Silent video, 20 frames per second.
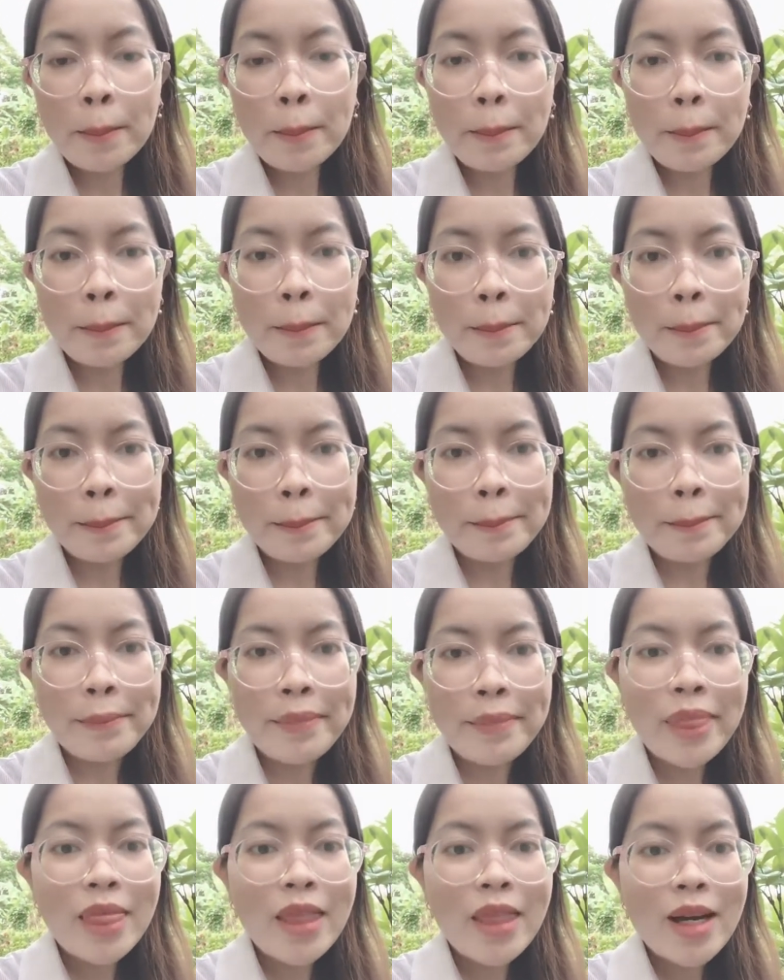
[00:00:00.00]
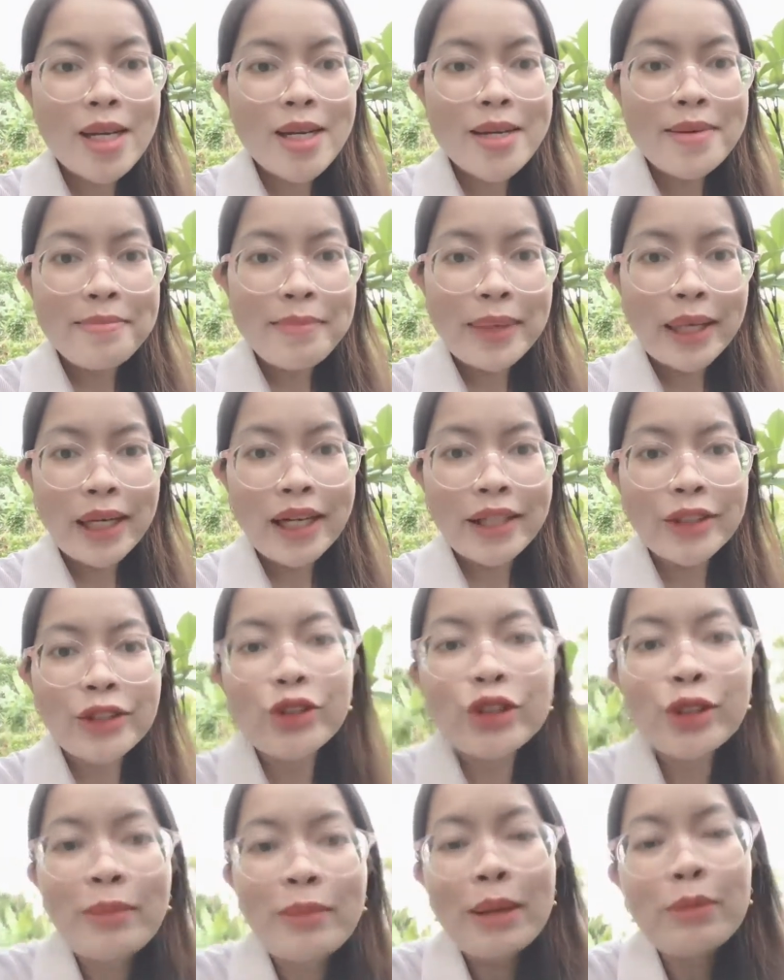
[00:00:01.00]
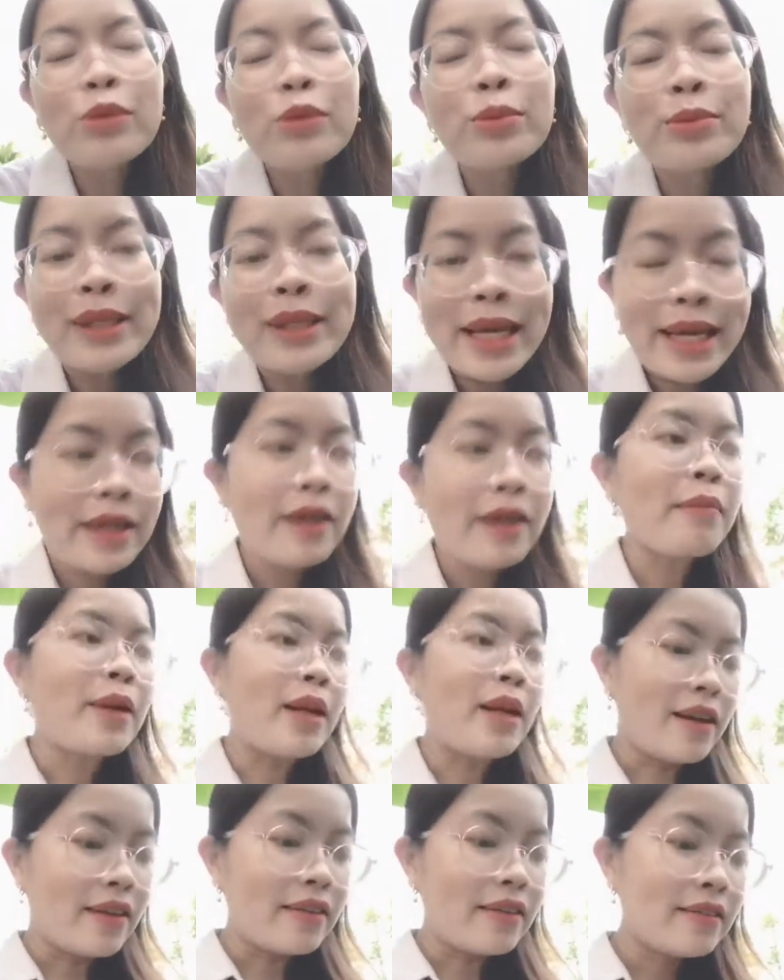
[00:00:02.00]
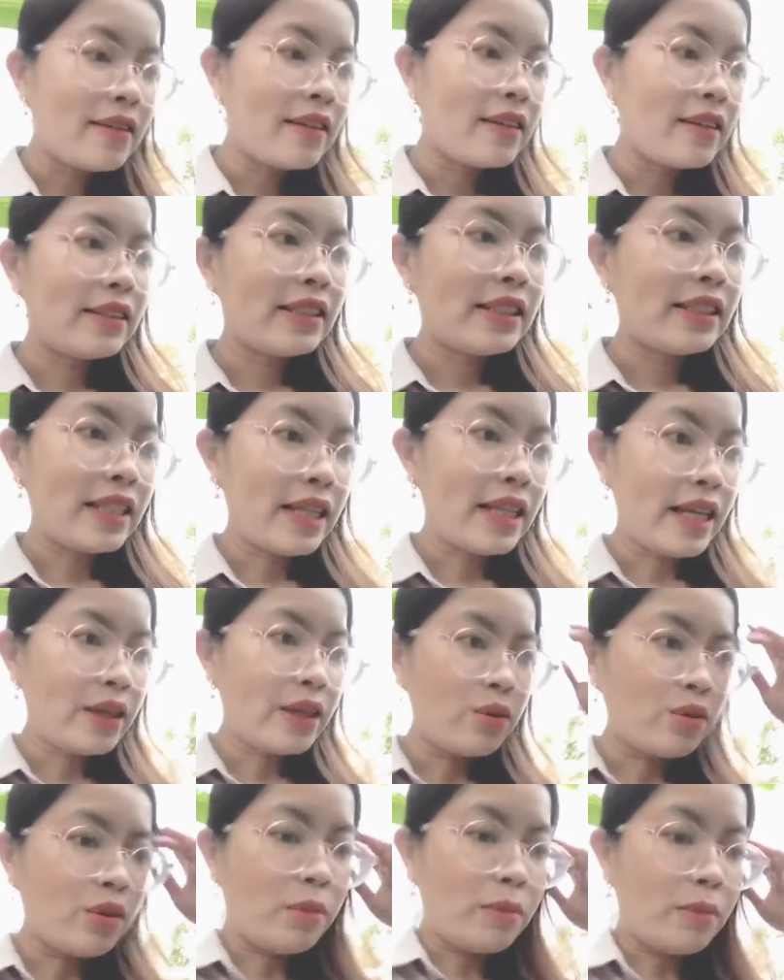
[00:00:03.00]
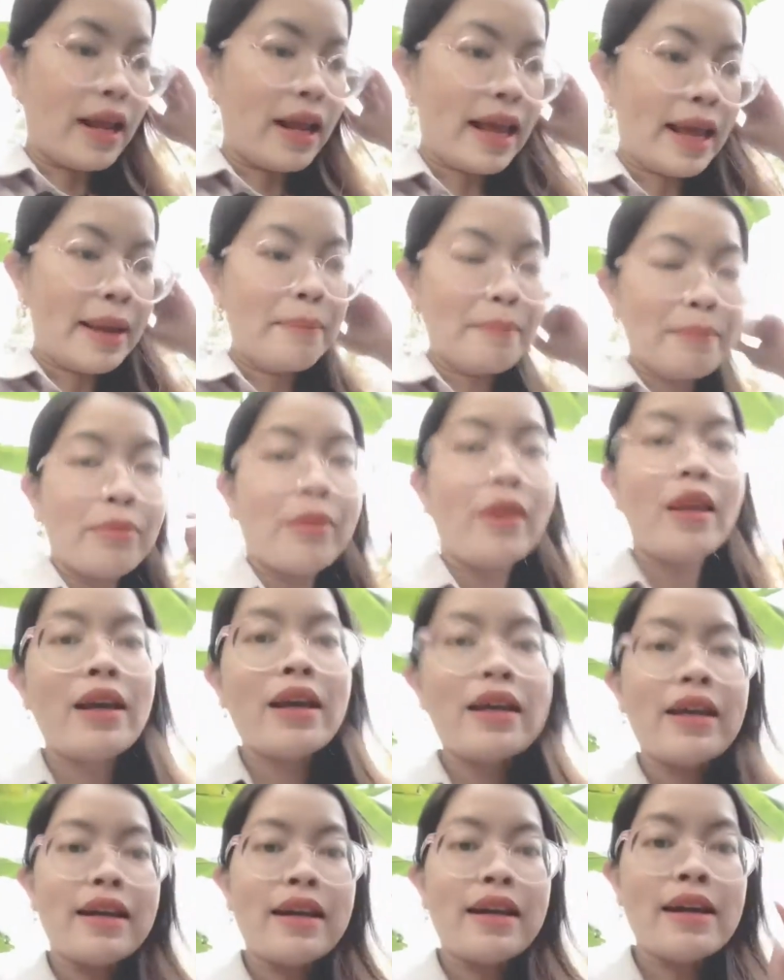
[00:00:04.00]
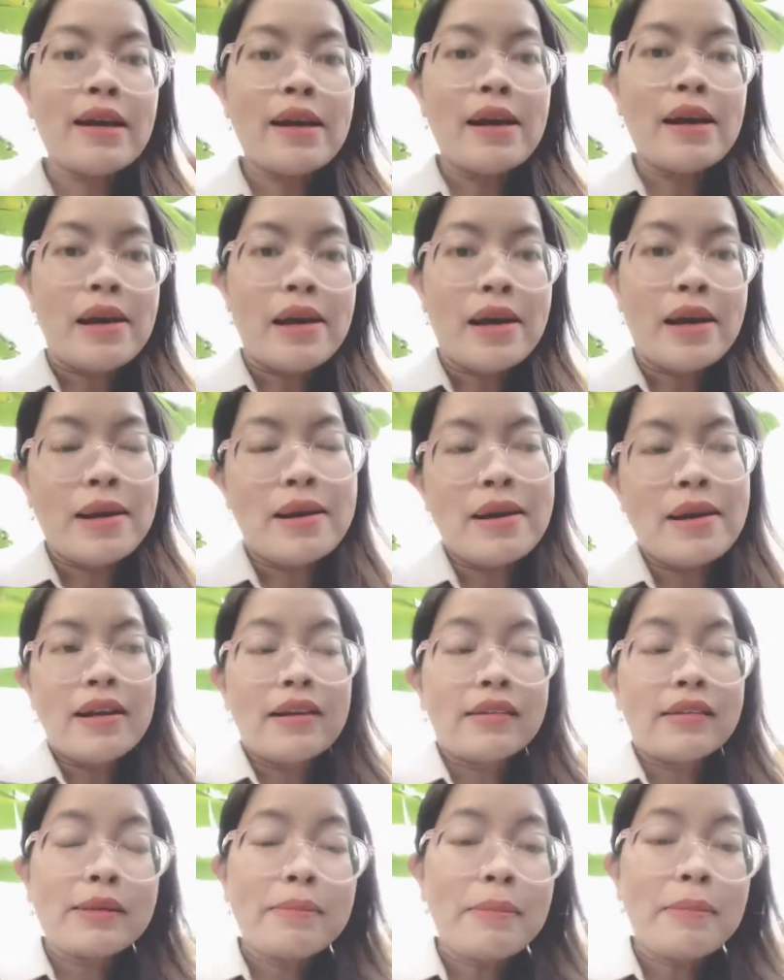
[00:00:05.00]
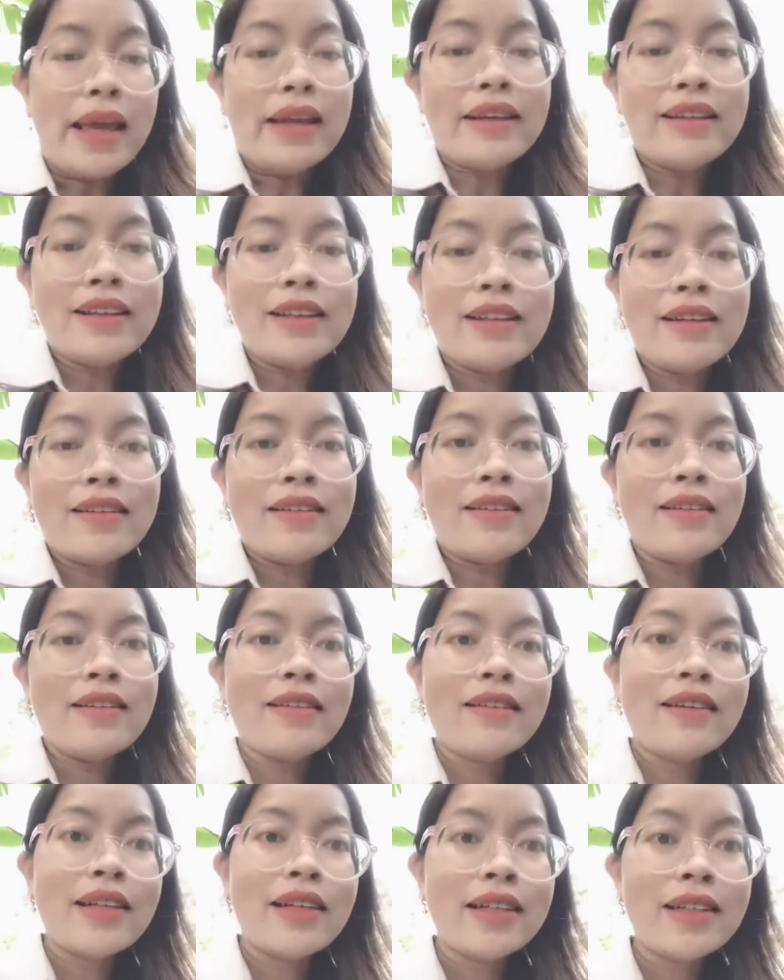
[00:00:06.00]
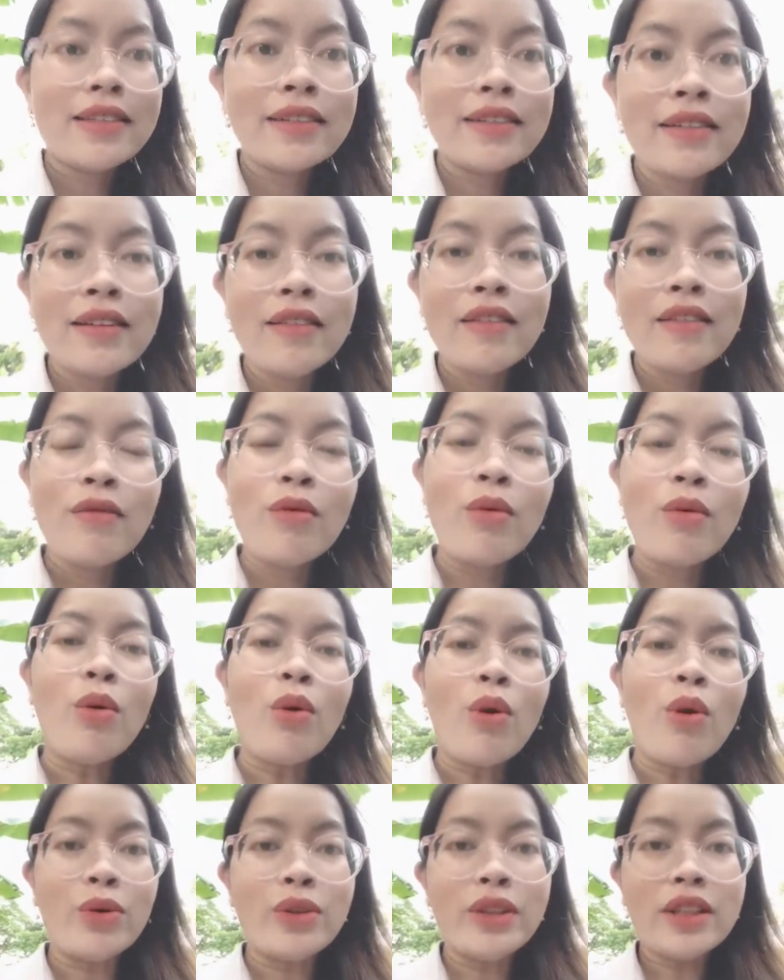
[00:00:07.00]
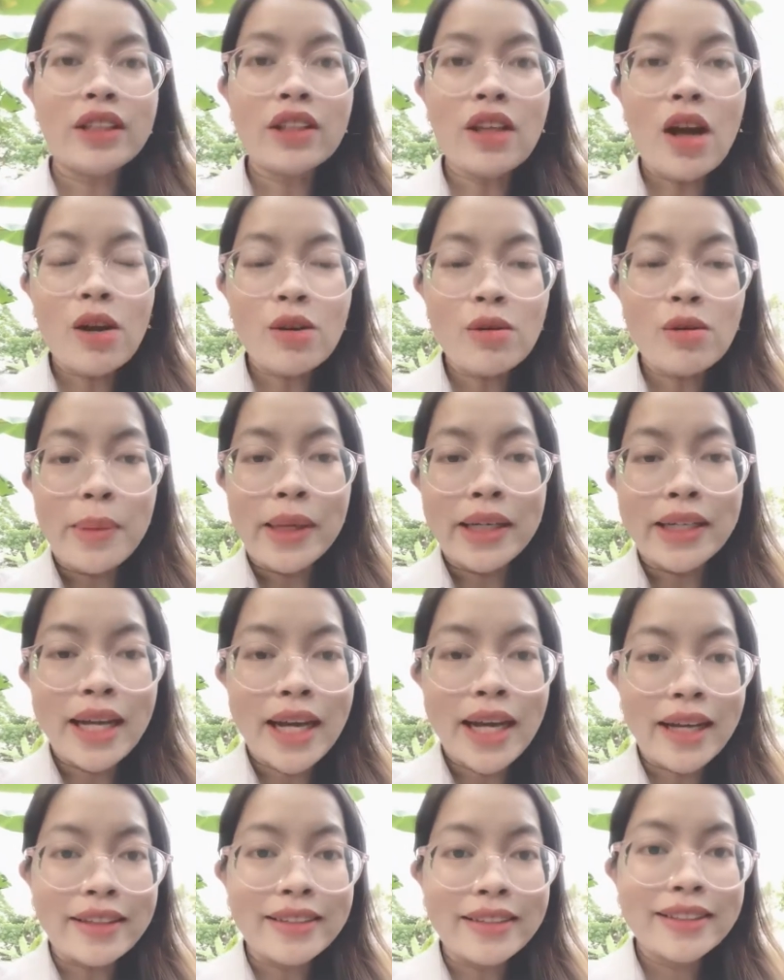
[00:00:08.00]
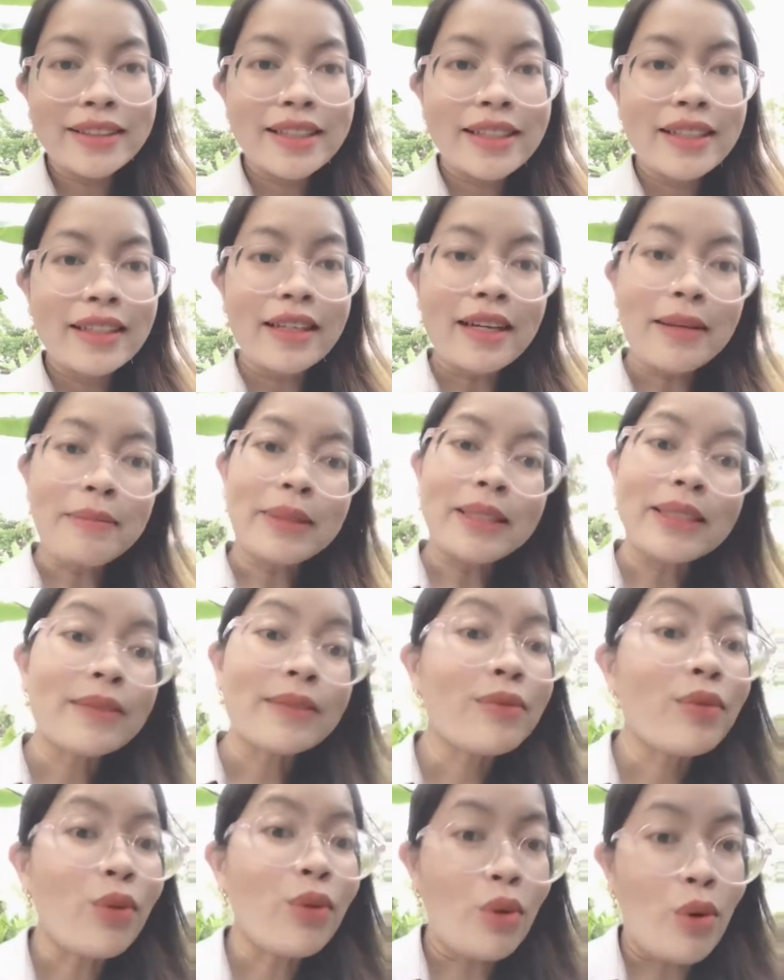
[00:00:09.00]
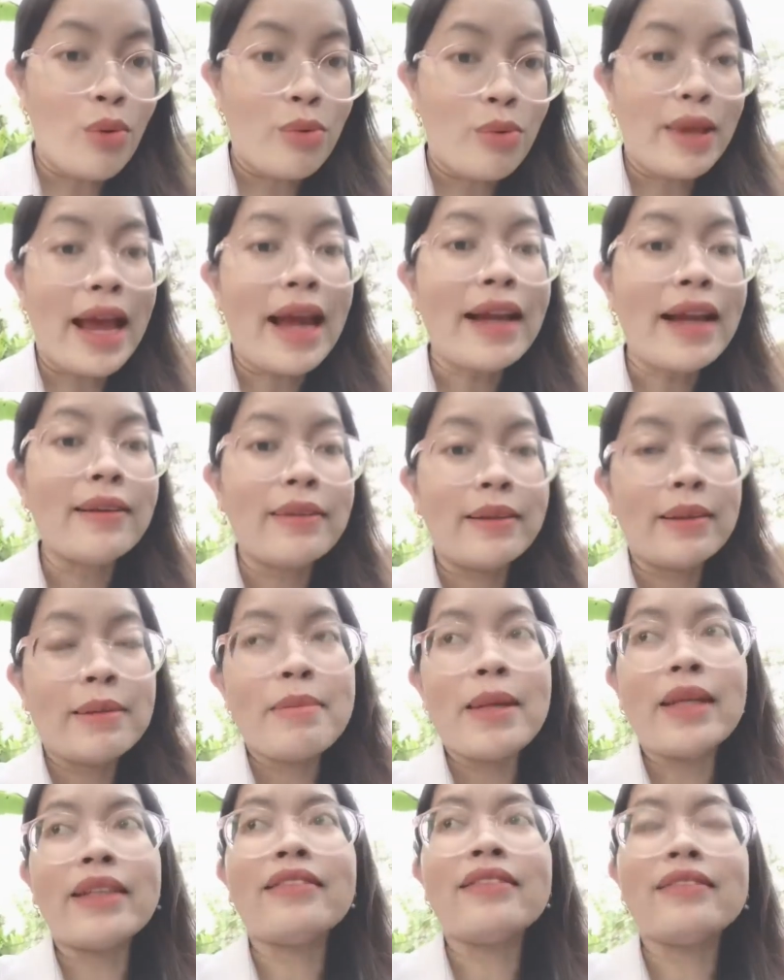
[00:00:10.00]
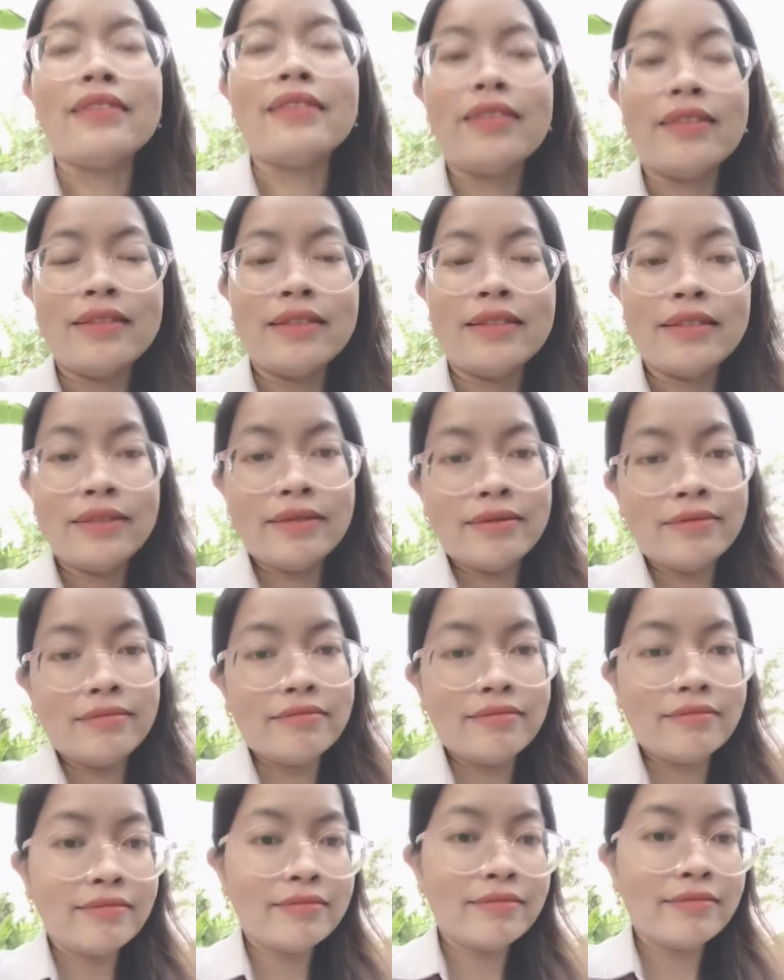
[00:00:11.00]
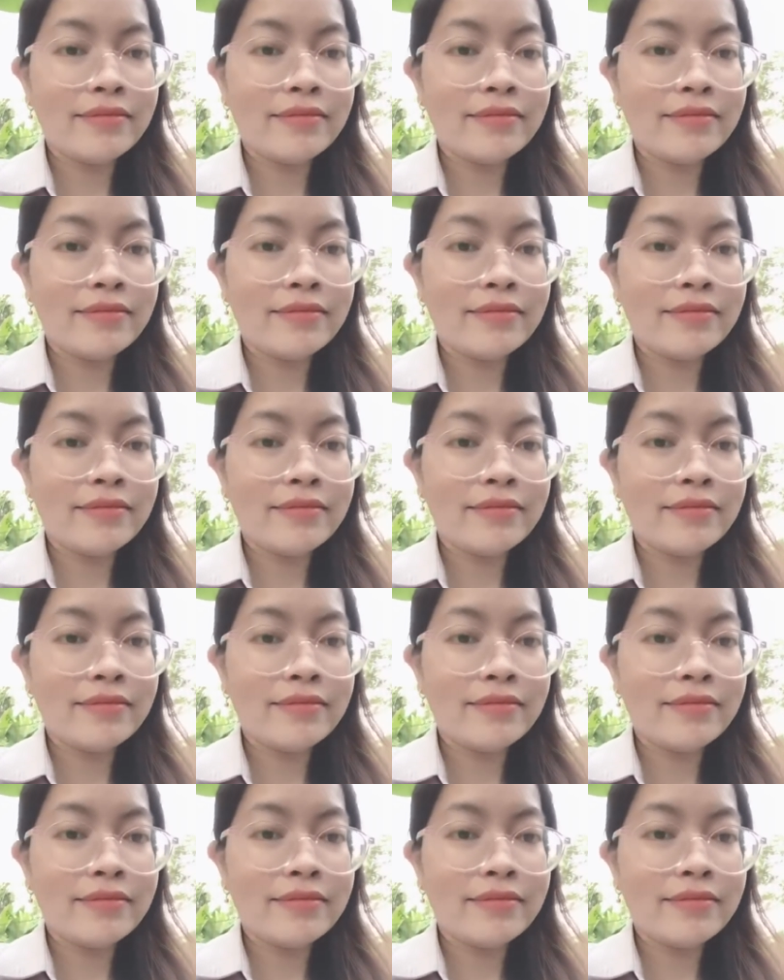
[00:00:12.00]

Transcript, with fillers: Ừ. mình là chuyên bán mông chen mình ở ờ, sa đéc của đồng tháp à, các bạn ờ, follow tiktok của mình ha là mình sẽ follow trả lời các bạn ừ,